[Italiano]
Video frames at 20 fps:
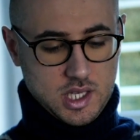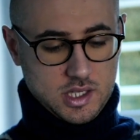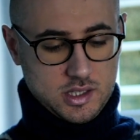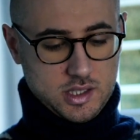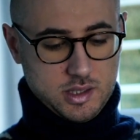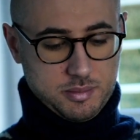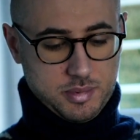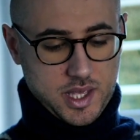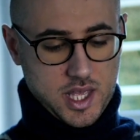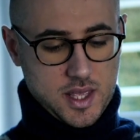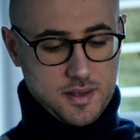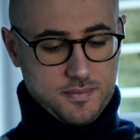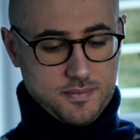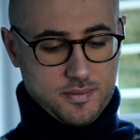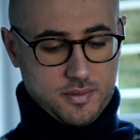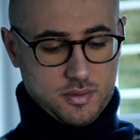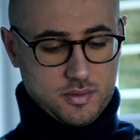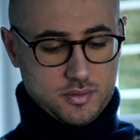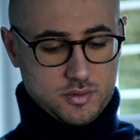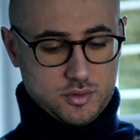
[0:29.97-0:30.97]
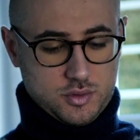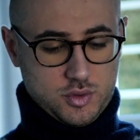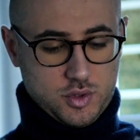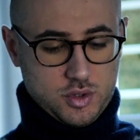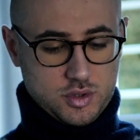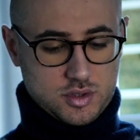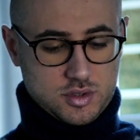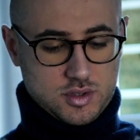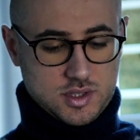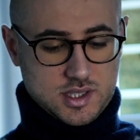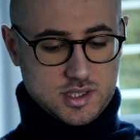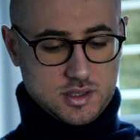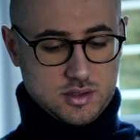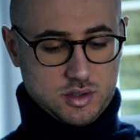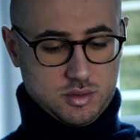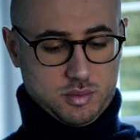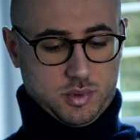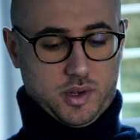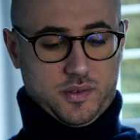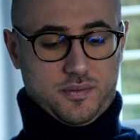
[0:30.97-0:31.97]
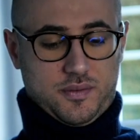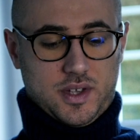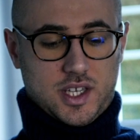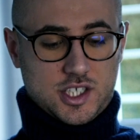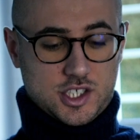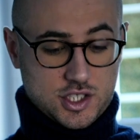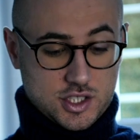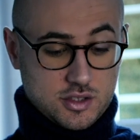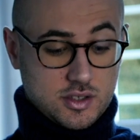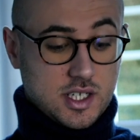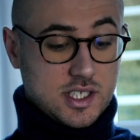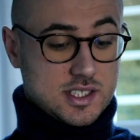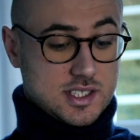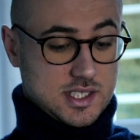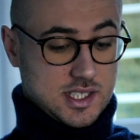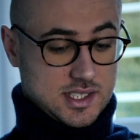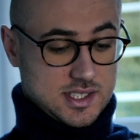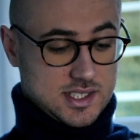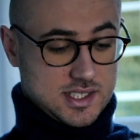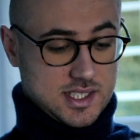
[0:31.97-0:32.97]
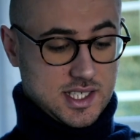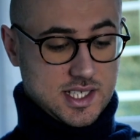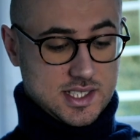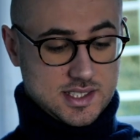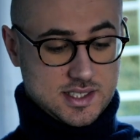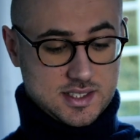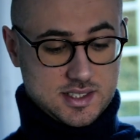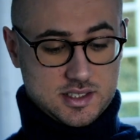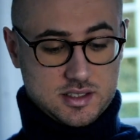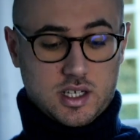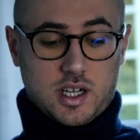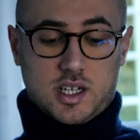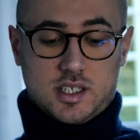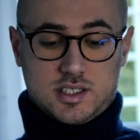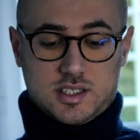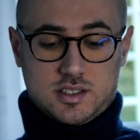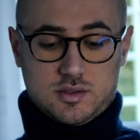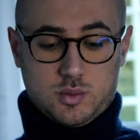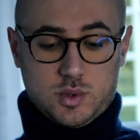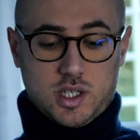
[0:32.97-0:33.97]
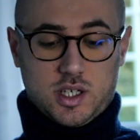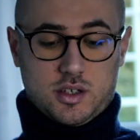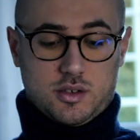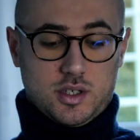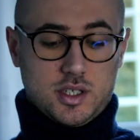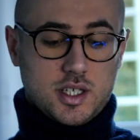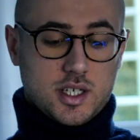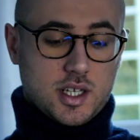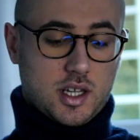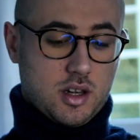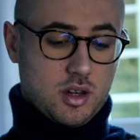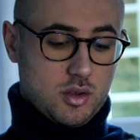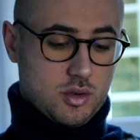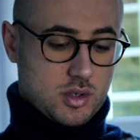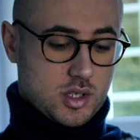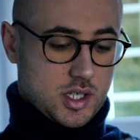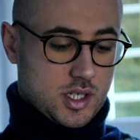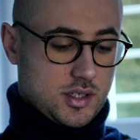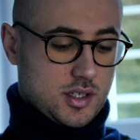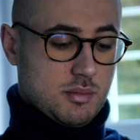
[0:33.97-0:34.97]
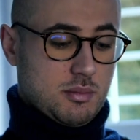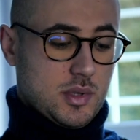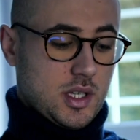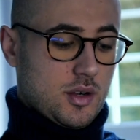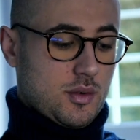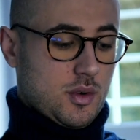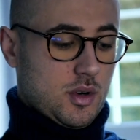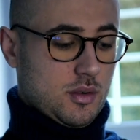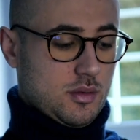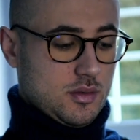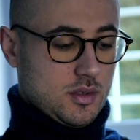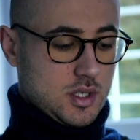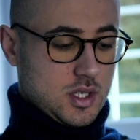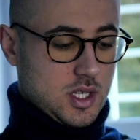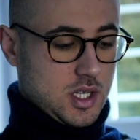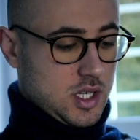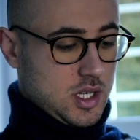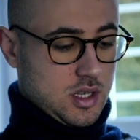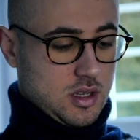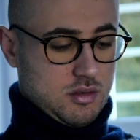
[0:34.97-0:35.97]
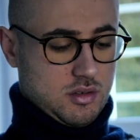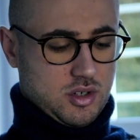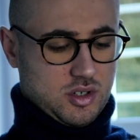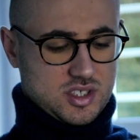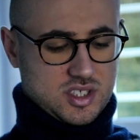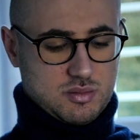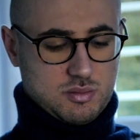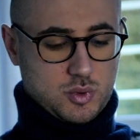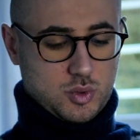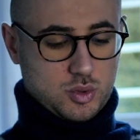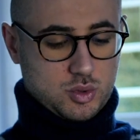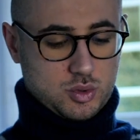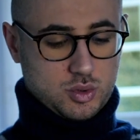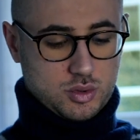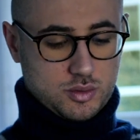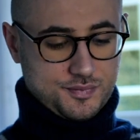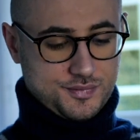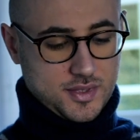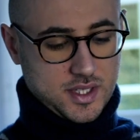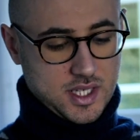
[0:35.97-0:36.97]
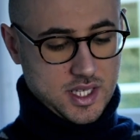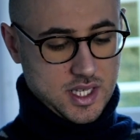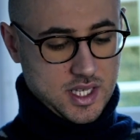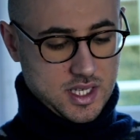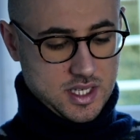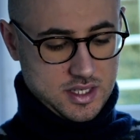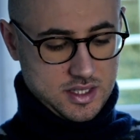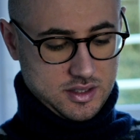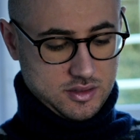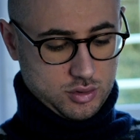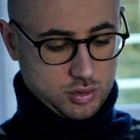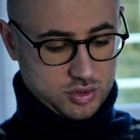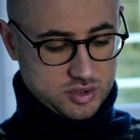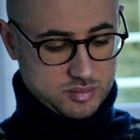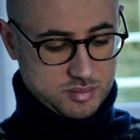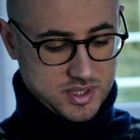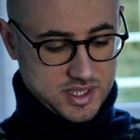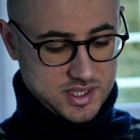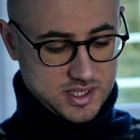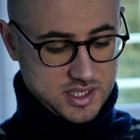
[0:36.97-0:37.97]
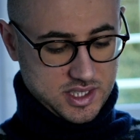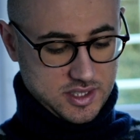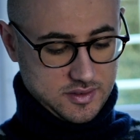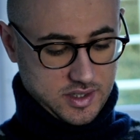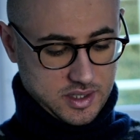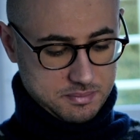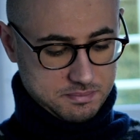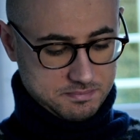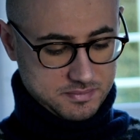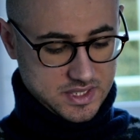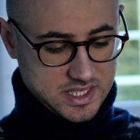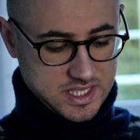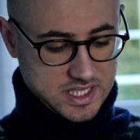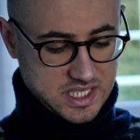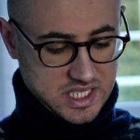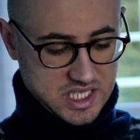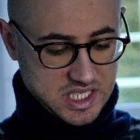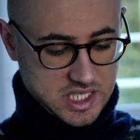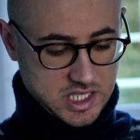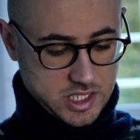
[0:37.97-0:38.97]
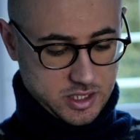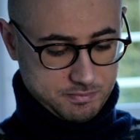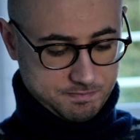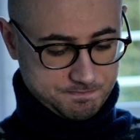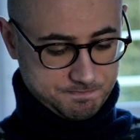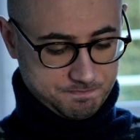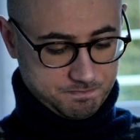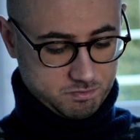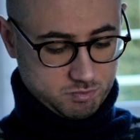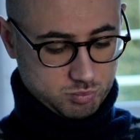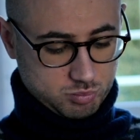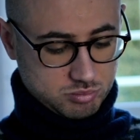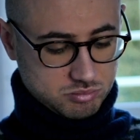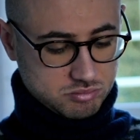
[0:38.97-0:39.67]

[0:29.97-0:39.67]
The path to your professional success starts with a critical look in the mirror una cosa molto introspettiva e um,